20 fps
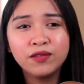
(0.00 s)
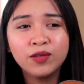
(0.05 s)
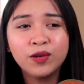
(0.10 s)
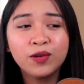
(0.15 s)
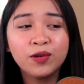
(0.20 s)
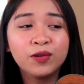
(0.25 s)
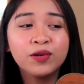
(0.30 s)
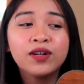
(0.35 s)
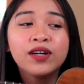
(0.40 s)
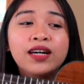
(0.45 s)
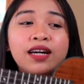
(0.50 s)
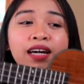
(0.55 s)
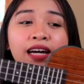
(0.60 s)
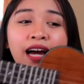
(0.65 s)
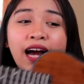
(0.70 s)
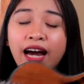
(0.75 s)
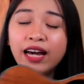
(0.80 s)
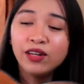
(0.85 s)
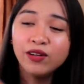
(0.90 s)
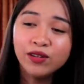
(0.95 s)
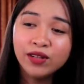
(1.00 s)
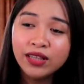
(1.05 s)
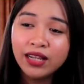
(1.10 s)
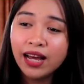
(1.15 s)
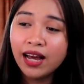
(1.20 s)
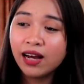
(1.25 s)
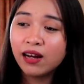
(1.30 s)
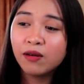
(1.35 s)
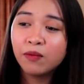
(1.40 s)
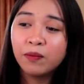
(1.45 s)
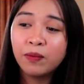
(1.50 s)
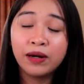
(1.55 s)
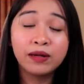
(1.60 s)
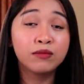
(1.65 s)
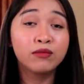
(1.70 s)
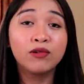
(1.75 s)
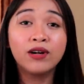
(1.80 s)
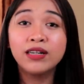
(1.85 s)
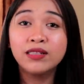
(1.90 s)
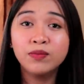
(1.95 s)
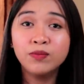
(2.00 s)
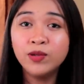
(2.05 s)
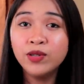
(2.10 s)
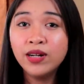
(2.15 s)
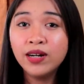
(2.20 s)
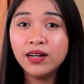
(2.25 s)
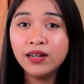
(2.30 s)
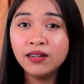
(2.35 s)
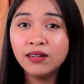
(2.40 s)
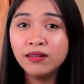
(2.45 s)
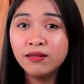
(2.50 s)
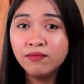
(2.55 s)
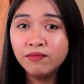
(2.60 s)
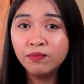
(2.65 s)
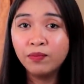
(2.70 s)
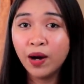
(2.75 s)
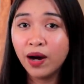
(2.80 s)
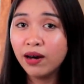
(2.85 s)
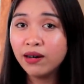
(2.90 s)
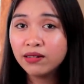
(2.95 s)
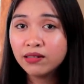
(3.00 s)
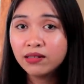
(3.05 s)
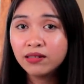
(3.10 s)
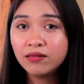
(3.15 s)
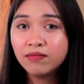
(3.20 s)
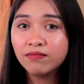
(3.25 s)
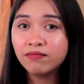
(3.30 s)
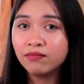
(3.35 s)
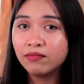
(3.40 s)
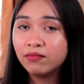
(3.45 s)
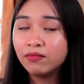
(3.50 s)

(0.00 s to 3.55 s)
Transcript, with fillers: So, ayun lang, pagbukas mo ng box,